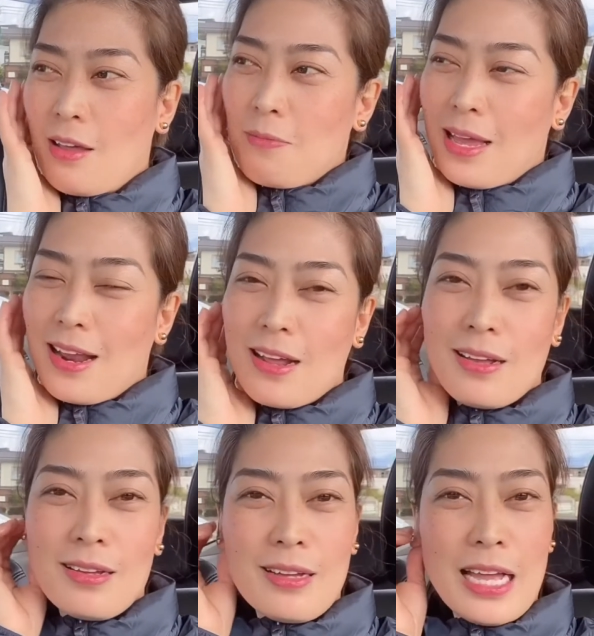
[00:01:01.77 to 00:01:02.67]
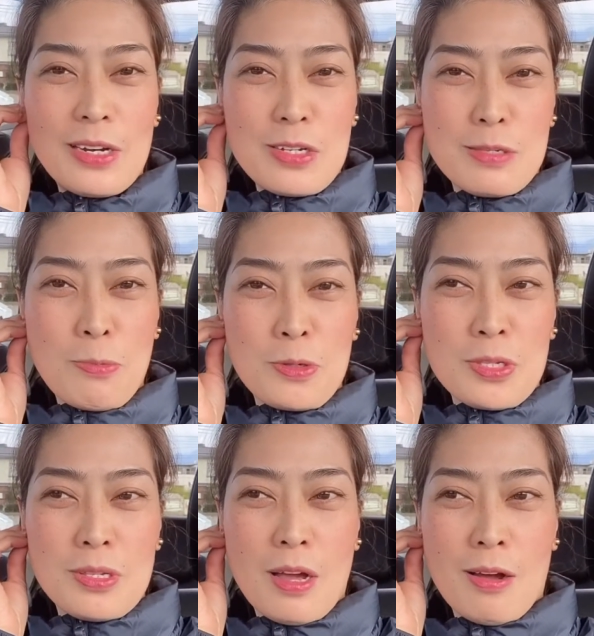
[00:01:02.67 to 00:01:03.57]
Parang ano,
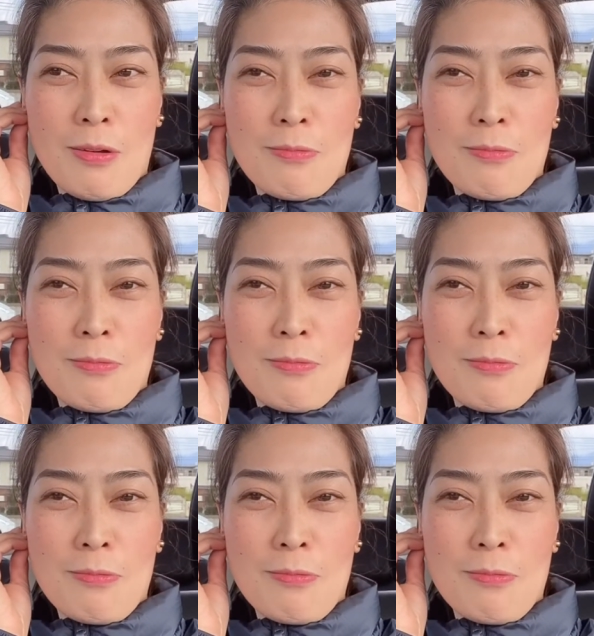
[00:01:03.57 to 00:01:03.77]
sponsor uh,